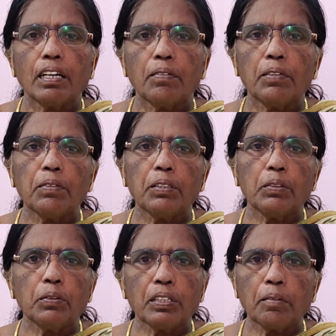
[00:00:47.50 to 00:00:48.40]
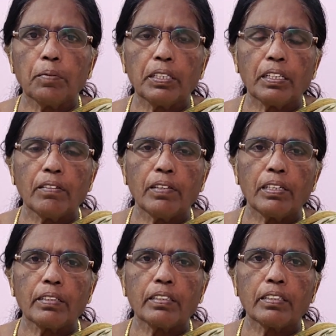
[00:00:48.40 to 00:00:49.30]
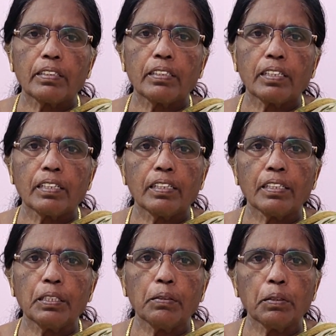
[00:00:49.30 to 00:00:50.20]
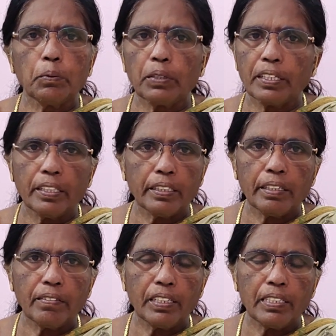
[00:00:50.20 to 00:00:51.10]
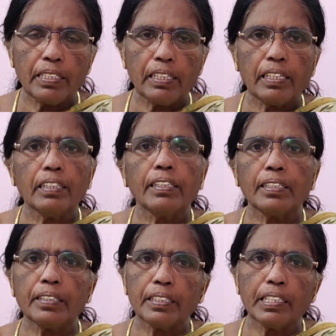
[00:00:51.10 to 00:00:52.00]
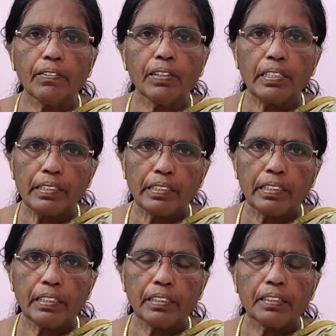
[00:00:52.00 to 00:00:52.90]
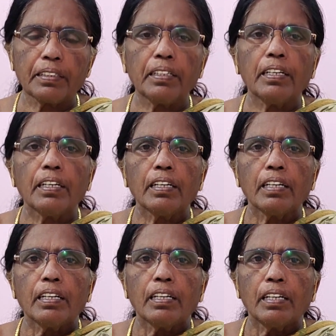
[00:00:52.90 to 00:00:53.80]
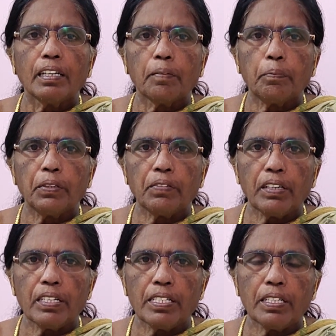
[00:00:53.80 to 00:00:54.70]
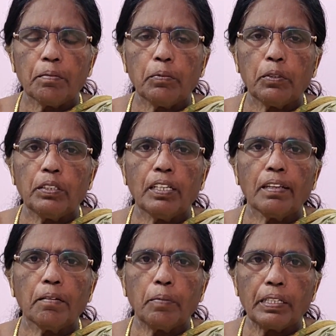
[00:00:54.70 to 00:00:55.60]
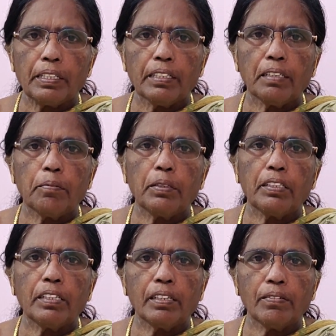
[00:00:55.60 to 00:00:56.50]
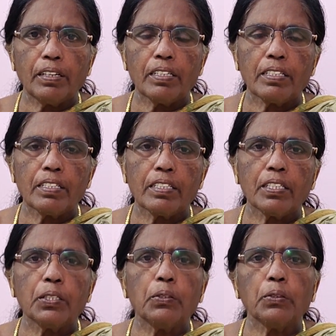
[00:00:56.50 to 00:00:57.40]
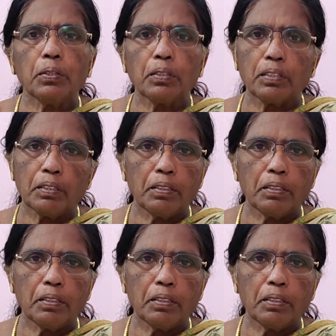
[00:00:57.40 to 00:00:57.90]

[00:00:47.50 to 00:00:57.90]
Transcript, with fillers: அவர் வந்து ஒரு கம்பெனியில் வேலை செஞ்சுருக்காரு ஆக ரெண்டு பேரும் ஒரே இடத்துல வேலை செய்யலை தனித்தனியாக வேலை செஞ்சுருக்காங்க அப்படி வேலை செய்யும்போது அந்த பனியன் கம்பெனியிலே வேலை செஞ்ச இன்னொரு